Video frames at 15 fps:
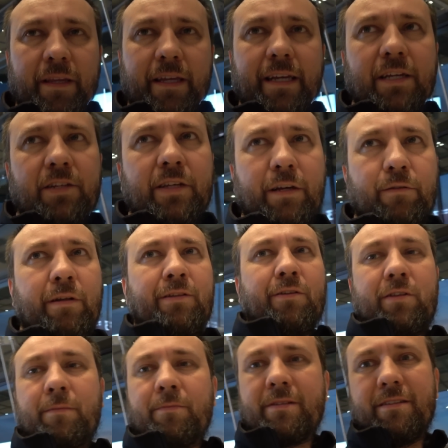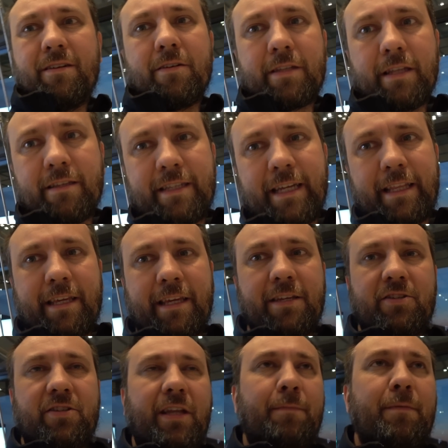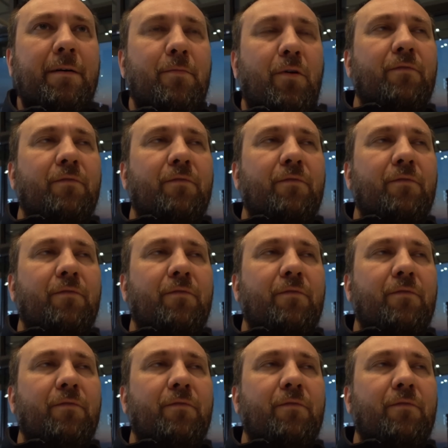e, że akurat o tym, no, ten statek jest, że tak powiem,